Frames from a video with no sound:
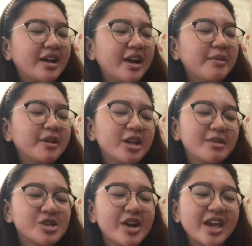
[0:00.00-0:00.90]
I'm gonna
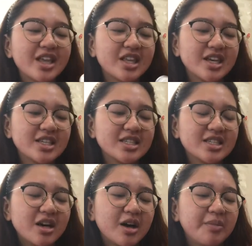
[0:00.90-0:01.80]
be trying this
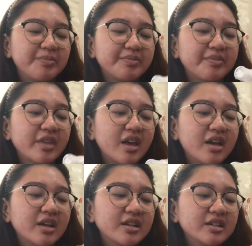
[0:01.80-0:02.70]
um,
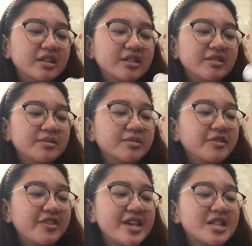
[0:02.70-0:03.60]

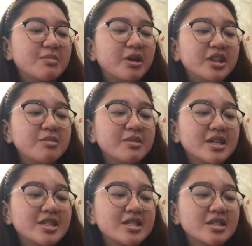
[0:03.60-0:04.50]
face and body
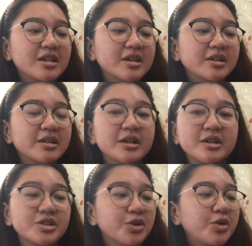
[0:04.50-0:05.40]
mist.
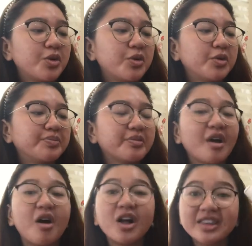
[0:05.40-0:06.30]
So,
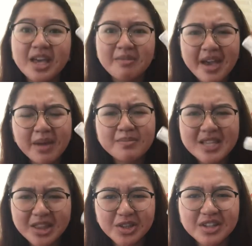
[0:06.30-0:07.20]
all day makeup
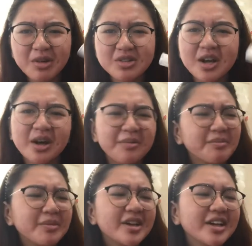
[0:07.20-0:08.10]
setter daw siya.
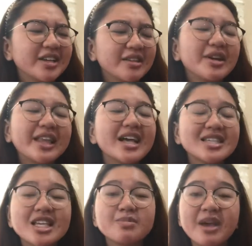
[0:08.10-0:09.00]
But, it has
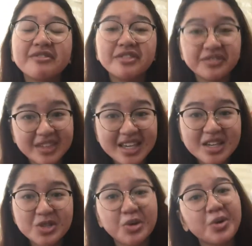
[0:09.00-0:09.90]
SPF
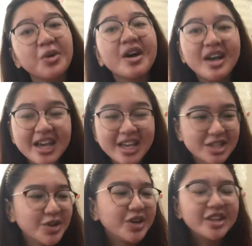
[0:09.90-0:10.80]
50, so
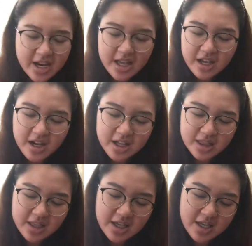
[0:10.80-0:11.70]
It's good. And I got
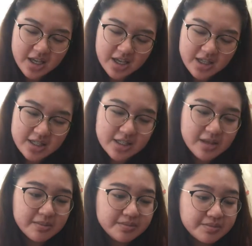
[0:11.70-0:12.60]
this
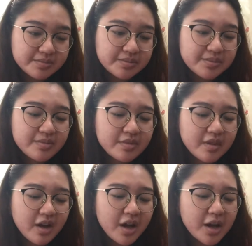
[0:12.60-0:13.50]

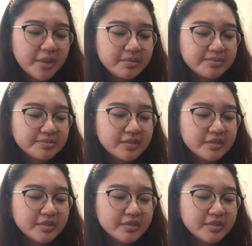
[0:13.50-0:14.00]
um,